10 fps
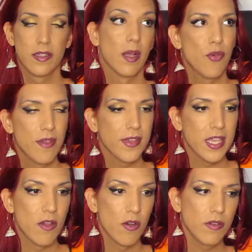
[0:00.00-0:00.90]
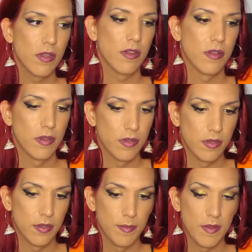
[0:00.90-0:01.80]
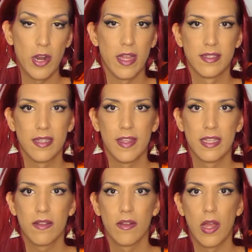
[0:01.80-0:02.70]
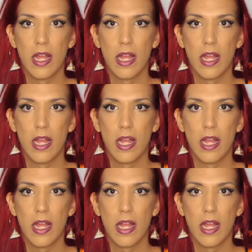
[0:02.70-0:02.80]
c'est un peu effrayant, euh, mais voilà, ça va être euh,